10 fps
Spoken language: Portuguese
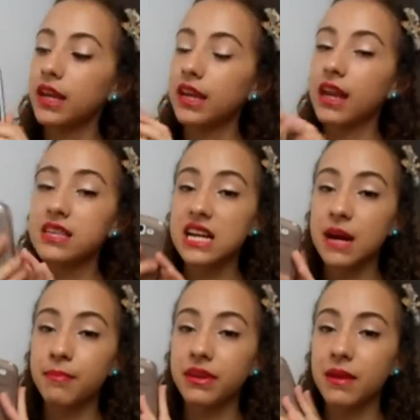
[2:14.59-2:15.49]
E essa
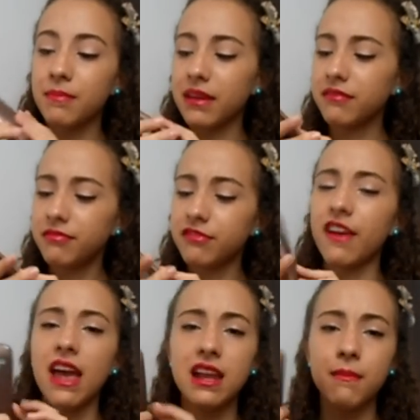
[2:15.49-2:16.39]
capinha é bem
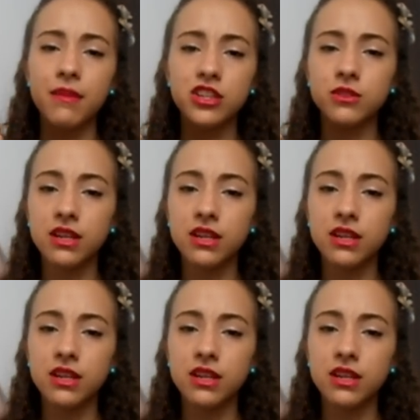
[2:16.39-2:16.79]
velha mesmo,